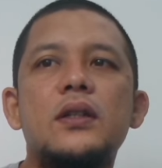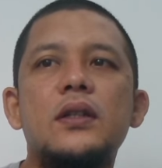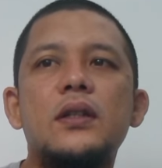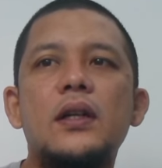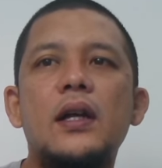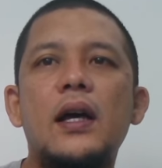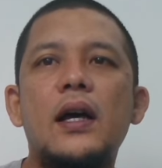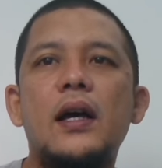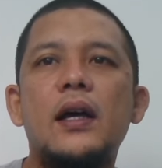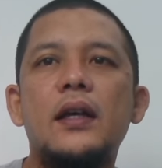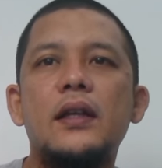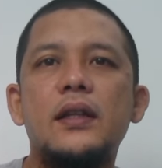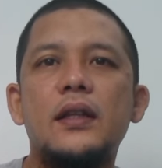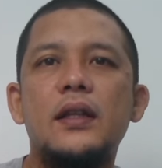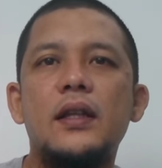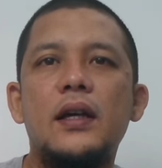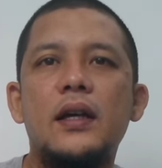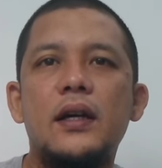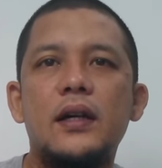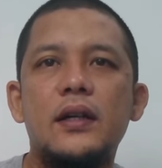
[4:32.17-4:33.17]
Nah ini
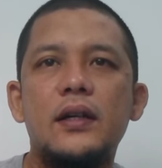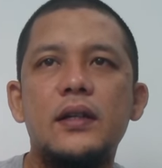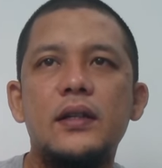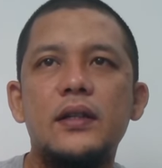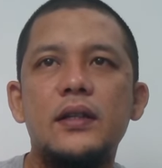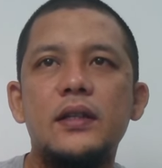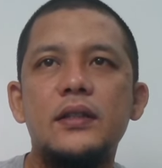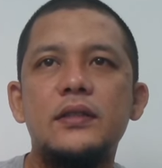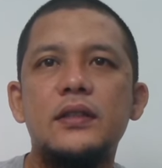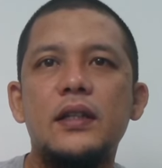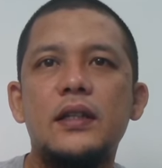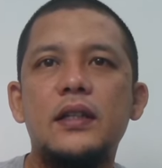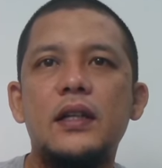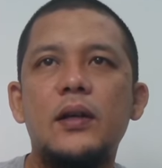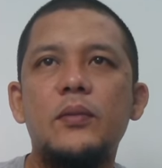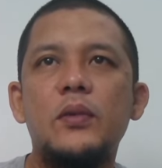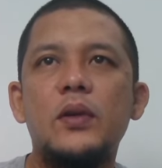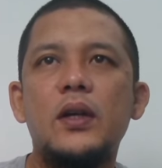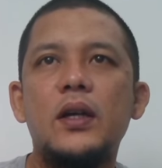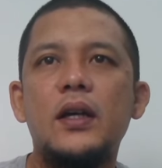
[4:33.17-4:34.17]
dia
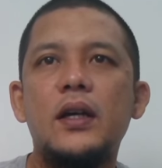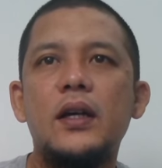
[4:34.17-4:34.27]
Instagramnya